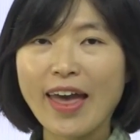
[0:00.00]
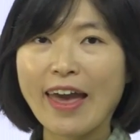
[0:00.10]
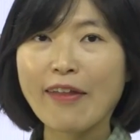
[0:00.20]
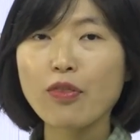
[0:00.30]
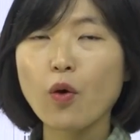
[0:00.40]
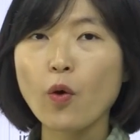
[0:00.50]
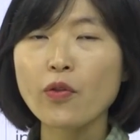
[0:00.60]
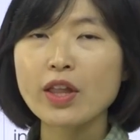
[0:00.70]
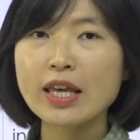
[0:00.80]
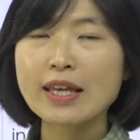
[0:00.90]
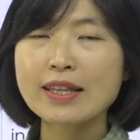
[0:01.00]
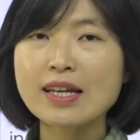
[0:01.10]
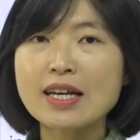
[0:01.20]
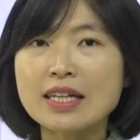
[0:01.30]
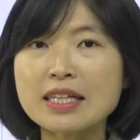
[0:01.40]
at, on, in
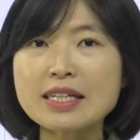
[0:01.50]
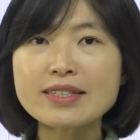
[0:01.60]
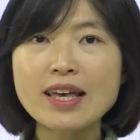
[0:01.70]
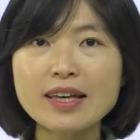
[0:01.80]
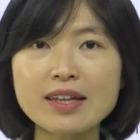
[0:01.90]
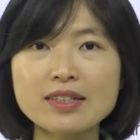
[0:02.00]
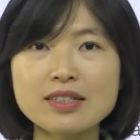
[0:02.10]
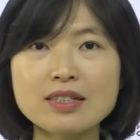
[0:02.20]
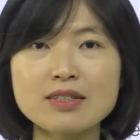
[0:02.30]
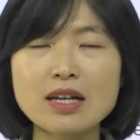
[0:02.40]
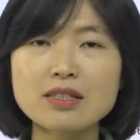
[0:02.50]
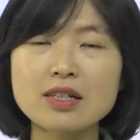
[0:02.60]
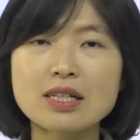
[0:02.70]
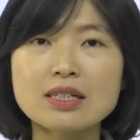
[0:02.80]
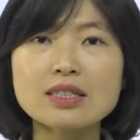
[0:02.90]
이 세 개는 사실